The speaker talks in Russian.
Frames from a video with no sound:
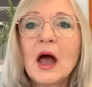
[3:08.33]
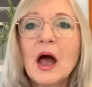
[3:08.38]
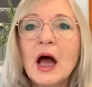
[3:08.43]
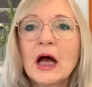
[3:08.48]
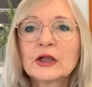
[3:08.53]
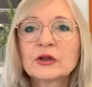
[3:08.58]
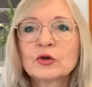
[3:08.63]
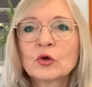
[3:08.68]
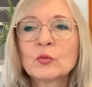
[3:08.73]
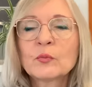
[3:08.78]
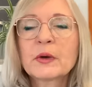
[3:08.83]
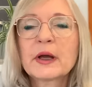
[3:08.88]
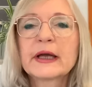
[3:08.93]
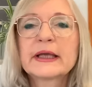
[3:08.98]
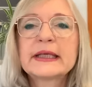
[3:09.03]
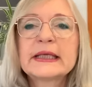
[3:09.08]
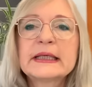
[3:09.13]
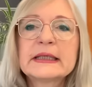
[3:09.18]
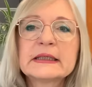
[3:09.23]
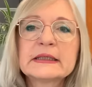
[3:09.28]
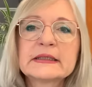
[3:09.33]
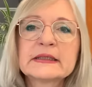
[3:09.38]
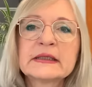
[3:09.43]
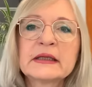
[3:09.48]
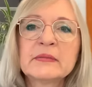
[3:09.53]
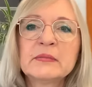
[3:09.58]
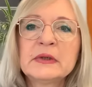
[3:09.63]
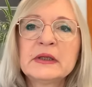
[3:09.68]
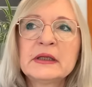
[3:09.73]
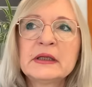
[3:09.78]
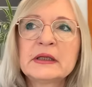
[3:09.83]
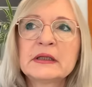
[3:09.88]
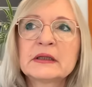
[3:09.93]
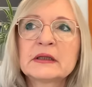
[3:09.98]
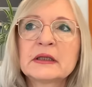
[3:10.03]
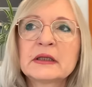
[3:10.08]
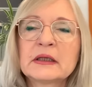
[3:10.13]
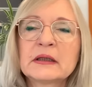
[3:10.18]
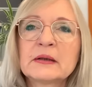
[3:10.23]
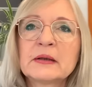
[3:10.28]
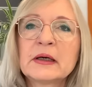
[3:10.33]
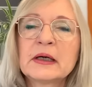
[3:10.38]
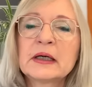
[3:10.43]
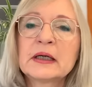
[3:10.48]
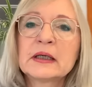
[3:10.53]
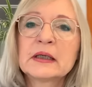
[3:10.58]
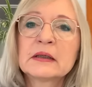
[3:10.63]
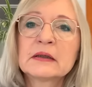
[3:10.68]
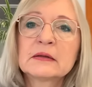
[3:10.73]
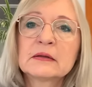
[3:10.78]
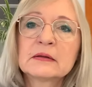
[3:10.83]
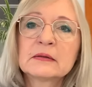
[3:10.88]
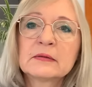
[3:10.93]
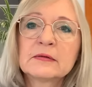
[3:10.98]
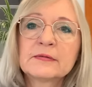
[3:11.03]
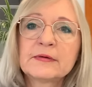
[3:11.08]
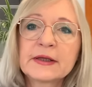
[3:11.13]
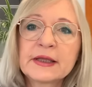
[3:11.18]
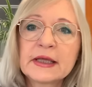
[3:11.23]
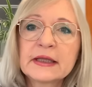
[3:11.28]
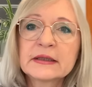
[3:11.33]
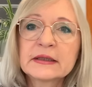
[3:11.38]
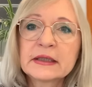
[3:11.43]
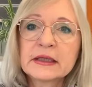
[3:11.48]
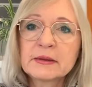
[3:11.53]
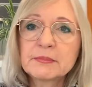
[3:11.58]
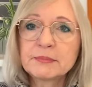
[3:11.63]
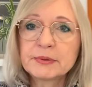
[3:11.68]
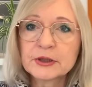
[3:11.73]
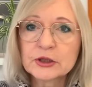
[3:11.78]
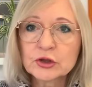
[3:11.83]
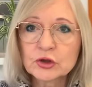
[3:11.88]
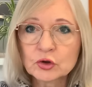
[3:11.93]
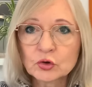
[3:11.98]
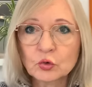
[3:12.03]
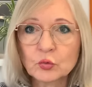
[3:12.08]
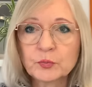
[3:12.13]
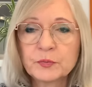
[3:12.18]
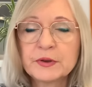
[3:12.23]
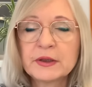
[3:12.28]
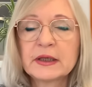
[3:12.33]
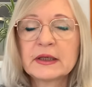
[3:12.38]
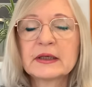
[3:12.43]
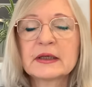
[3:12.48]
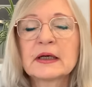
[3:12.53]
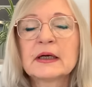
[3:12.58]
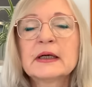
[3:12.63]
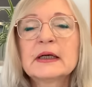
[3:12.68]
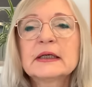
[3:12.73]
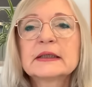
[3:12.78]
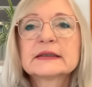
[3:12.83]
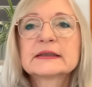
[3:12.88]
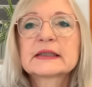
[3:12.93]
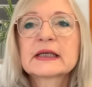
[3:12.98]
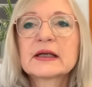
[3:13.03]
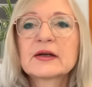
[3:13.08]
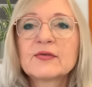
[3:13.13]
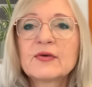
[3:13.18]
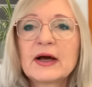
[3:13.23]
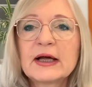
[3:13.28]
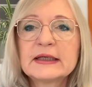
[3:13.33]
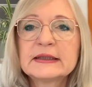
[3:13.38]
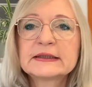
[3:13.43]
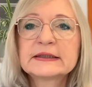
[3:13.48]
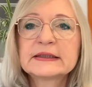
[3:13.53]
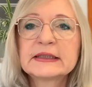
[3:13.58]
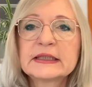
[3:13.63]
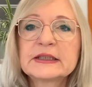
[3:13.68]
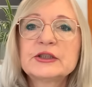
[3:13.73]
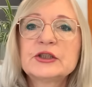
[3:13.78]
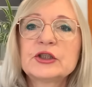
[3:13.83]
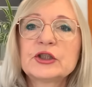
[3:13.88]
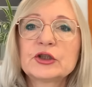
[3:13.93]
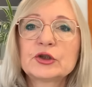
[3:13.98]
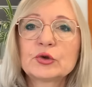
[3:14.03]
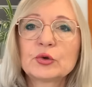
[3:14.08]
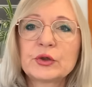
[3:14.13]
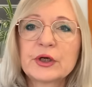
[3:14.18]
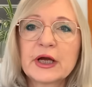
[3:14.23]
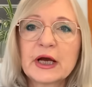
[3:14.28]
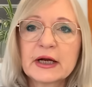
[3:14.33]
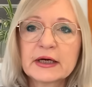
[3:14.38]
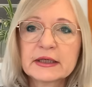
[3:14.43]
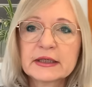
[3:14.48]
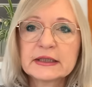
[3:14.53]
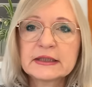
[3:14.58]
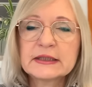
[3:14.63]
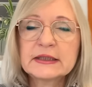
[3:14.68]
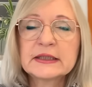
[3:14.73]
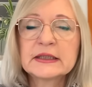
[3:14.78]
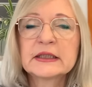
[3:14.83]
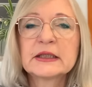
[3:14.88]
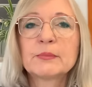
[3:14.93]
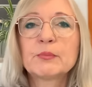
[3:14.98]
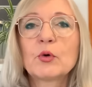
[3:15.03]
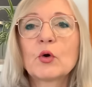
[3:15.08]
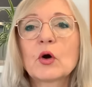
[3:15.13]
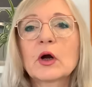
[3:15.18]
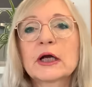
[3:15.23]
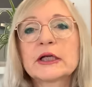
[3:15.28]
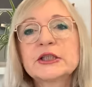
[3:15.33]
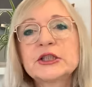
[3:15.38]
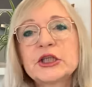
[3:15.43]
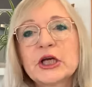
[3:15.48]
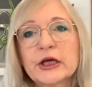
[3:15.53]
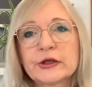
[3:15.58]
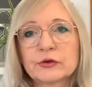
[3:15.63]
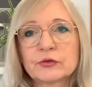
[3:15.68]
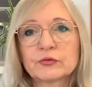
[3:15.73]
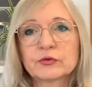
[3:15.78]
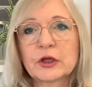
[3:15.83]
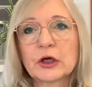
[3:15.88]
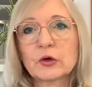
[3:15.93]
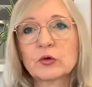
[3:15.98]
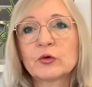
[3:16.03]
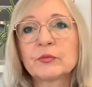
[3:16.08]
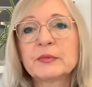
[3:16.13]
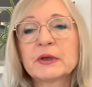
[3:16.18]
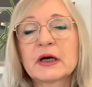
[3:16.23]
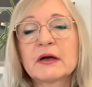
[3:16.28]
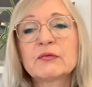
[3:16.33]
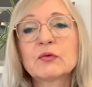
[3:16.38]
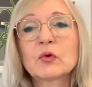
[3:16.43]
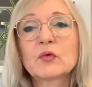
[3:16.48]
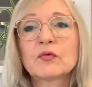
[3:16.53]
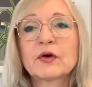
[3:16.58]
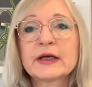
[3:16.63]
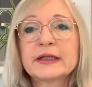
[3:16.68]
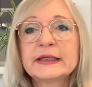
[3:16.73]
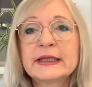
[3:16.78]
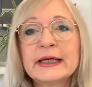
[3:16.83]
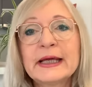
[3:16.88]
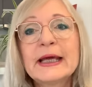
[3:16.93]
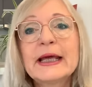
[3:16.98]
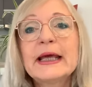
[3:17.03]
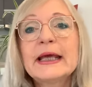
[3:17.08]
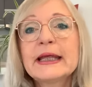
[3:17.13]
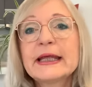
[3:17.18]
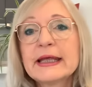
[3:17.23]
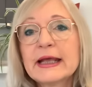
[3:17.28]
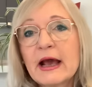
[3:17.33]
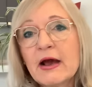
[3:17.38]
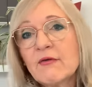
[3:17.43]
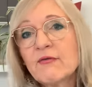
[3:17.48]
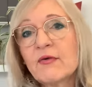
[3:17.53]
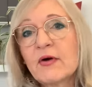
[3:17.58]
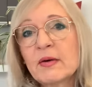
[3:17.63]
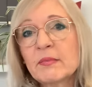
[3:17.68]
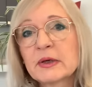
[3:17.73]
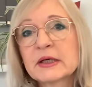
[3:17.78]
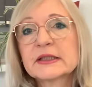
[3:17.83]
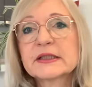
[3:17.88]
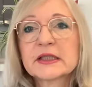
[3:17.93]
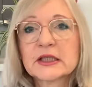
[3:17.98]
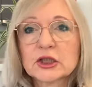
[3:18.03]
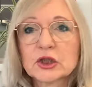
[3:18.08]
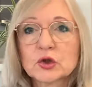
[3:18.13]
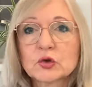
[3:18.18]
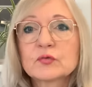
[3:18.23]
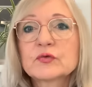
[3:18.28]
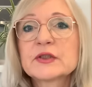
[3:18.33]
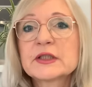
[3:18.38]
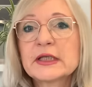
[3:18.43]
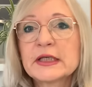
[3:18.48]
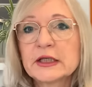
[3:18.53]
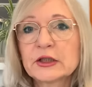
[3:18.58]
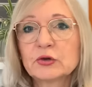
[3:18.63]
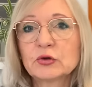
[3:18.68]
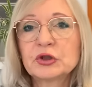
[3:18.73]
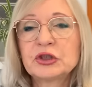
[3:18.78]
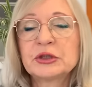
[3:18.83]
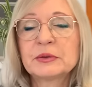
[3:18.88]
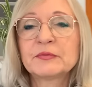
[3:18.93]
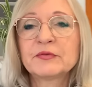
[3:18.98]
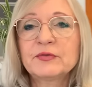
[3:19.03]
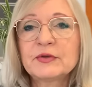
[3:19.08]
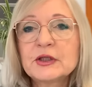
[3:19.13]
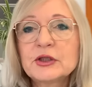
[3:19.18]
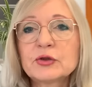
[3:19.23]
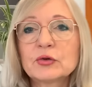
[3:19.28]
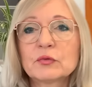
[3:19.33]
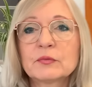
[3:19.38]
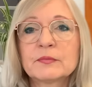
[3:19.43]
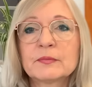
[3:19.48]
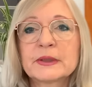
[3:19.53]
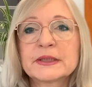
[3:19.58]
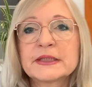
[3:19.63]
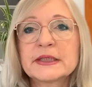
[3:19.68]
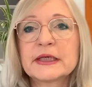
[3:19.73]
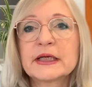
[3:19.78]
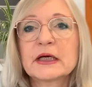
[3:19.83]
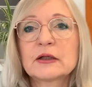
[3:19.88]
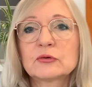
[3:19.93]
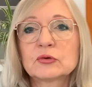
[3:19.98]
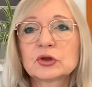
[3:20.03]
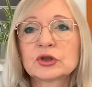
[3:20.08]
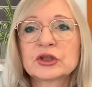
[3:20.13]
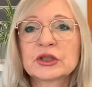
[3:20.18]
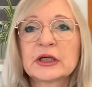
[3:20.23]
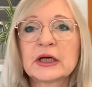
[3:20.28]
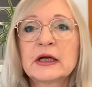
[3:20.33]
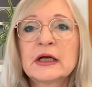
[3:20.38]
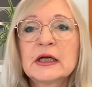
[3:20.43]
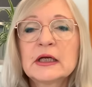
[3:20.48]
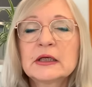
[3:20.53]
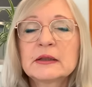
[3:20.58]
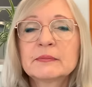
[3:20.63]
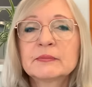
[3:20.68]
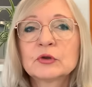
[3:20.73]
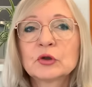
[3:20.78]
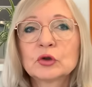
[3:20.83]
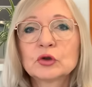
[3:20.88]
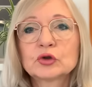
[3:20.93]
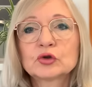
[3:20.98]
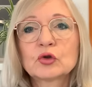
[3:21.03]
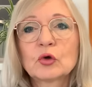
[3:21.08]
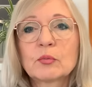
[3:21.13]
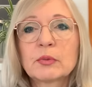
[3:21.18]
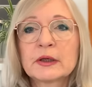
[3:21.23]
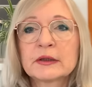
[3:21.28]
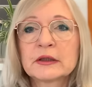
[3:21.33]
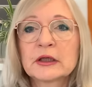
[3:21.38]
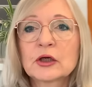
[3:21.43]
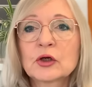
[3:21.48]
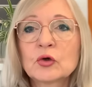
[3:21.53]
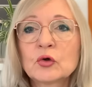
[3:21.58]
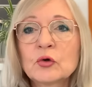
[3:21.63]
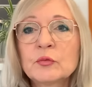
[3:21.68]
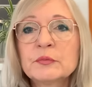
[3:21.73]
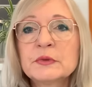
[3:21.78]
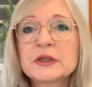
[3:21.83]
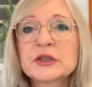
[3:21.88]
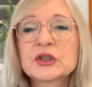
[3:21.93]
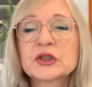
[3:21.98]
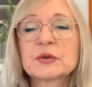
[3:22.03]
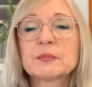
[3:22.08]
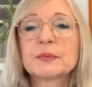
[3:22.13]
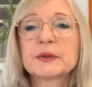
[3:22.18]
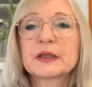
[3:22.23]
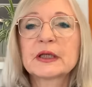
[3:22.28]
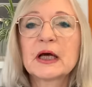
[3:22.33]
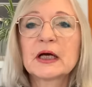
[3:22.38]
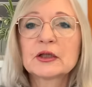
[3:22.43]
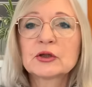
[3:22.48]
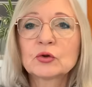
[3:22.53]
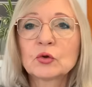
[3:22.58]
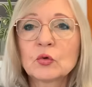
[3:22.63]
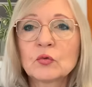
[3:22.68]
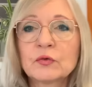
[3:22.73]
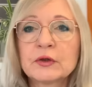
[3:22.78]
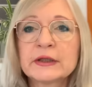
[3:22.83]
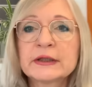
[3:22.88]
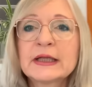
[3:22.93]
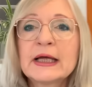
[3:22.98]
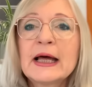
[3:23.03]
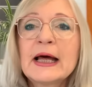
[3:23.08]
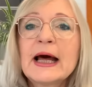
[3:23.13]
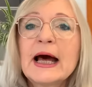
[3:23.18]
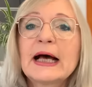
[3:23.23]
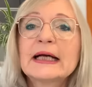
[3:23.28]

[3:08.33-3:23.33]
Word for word: О том, какие знаменитые э, военные преступники скрывались на территории Аргентины по окончанию Второй мировой войны, я вам расскажу в следующем видео. Материал уже мной собран огромнейший, подготовлен.